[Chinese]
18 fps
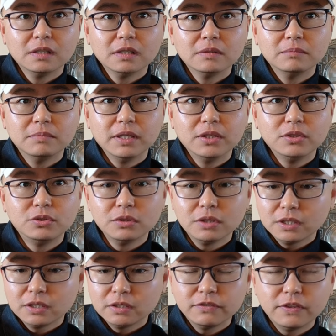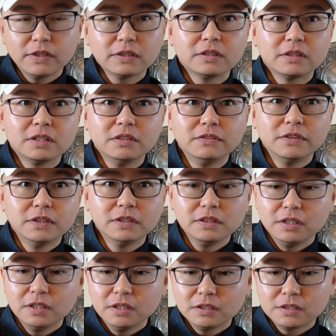美军给他放的提
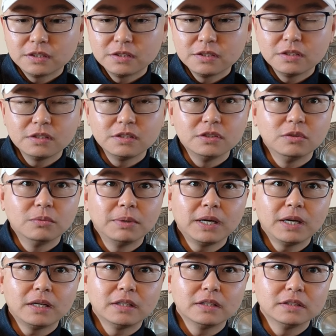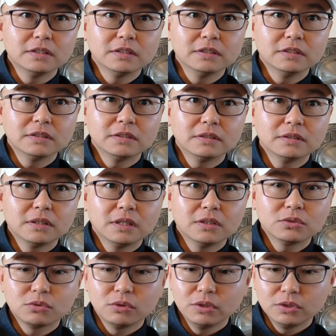风，一个是自己又派这个
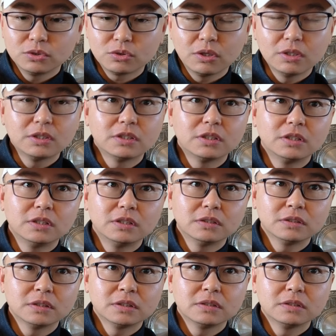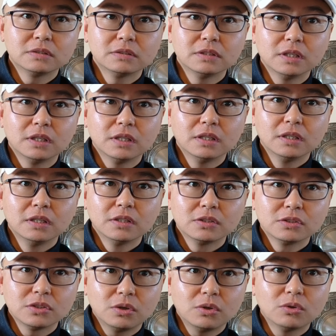啊所谓的船只啊
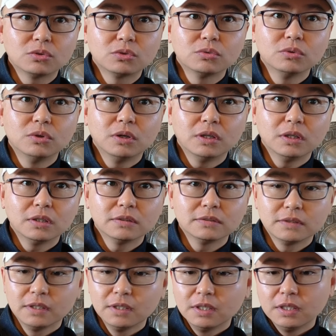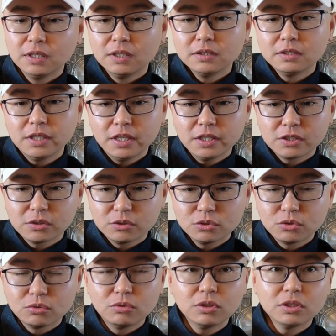骚扰中国。这时候
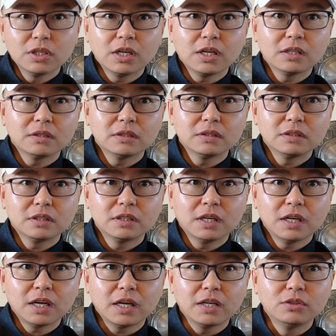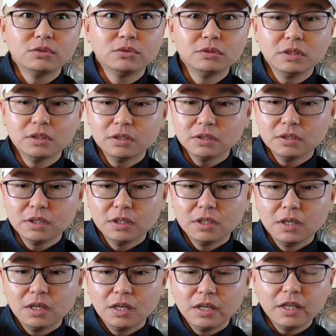中国的这个海军的
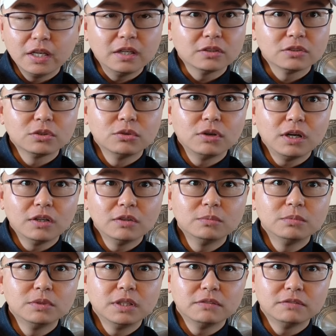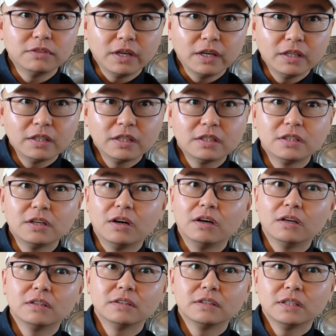两艘航母舰围着他绕
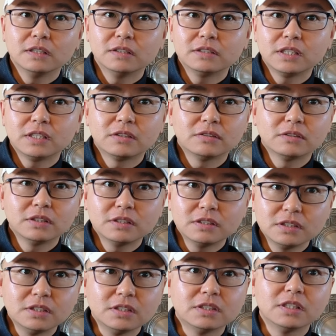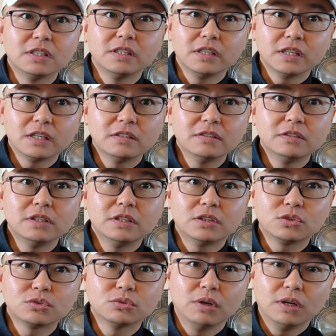啊，这时候他自己心里应该有
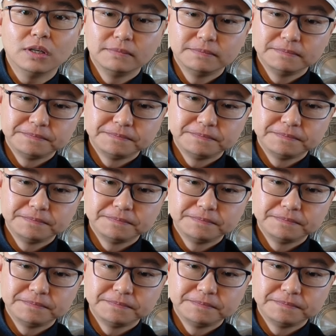点数啊。